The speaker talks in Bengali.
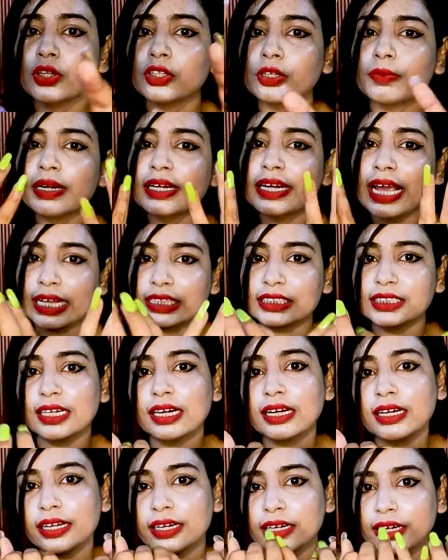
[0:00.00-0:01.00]
তোমার
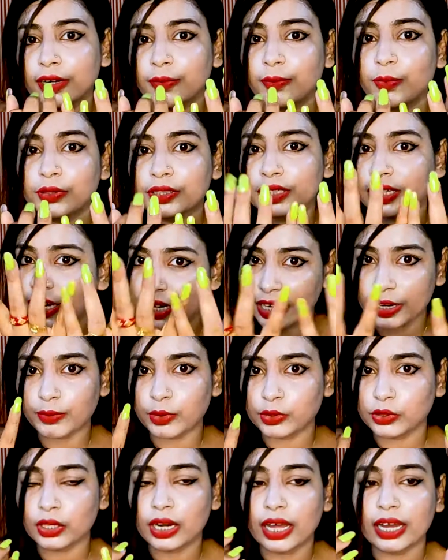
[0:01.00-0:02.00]
ন্যাচারাল নেলের নেলের
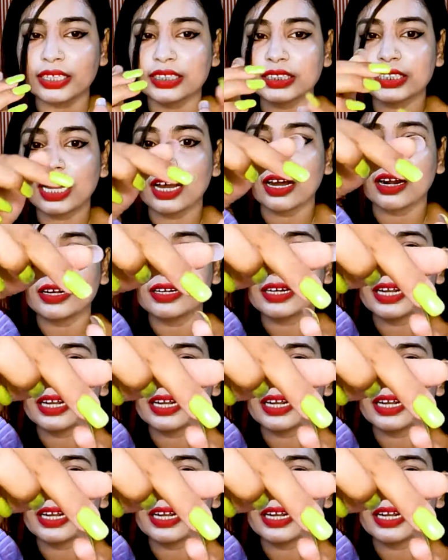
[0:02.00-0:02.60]
মতো লাগছে আর